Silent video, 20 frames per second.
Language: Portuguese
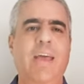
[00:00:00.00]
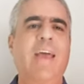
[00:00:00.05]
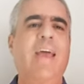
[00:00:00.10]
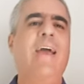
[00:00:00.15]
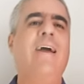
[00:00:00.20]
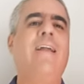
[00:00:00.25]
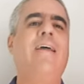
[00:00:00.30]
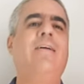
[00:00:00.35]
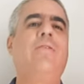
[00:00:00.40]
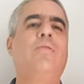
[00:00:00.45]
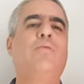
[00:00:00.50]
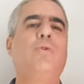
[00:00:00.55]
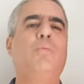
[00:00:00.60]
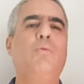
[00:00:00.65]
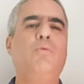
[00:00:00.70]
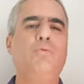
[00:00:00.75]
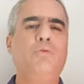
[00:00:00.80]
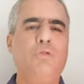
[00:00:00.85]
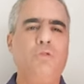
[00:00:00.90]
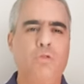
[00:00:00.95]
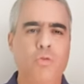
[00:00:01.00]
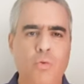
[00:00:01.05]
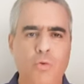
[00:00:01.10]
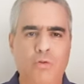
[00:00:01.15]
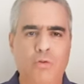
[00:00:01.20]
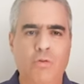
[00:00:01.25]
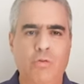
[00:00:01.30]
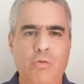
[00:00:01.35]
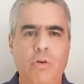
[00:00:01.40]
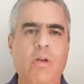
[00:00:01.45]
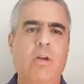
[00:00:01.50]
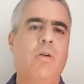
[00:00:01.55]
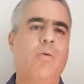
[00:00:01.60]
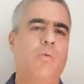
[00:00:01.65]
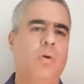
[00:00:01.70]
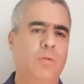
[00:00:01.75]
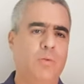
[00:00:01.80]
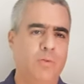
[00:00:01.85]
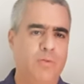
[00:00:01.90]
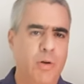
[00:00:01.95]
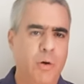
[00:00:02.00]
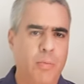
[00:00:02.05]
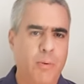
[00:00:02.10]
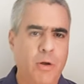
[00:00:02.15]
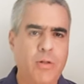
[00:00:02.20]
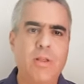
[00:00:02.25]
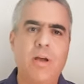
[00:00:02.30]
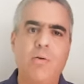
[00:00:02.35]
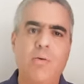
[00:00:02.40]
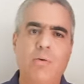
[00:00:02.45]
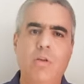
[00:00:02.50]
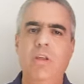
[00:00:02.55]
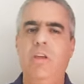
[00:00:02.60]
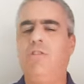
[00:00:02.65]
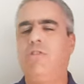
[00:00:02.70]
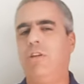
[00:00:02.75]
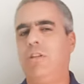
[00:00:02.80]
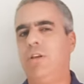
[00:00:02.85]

ela toma um susto quando vê o protagonista